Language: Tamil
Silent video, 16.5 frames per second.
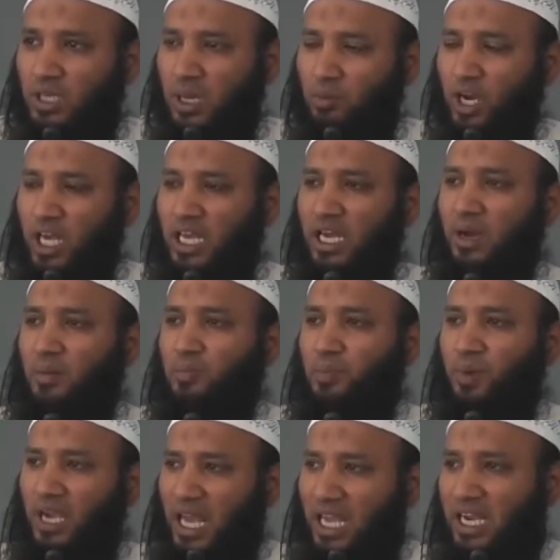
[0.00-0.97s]
நம்முடைய
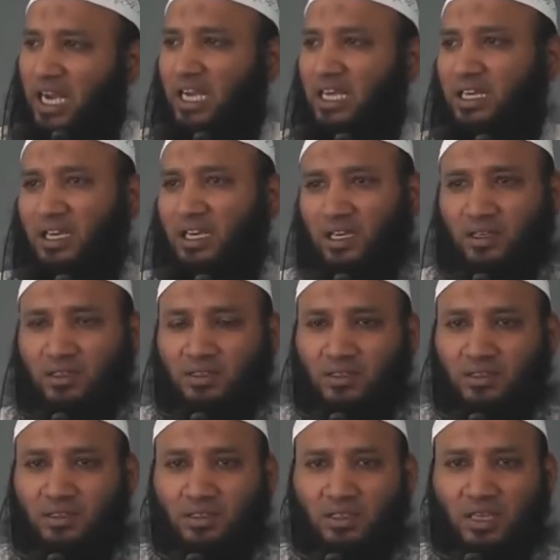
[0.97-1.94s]
பிள்ளைகளுக்கு
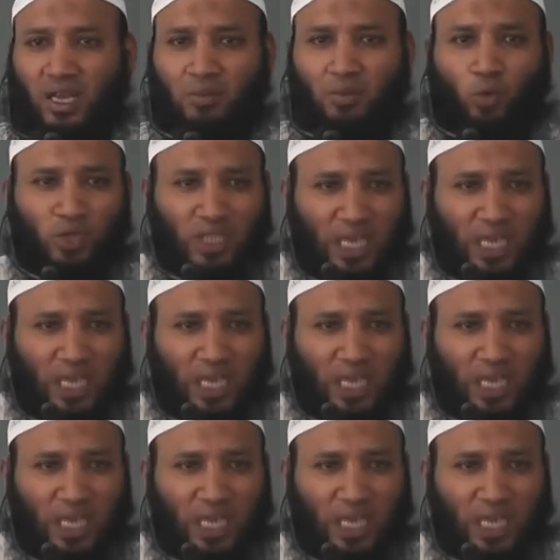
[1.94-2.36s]
நம்ம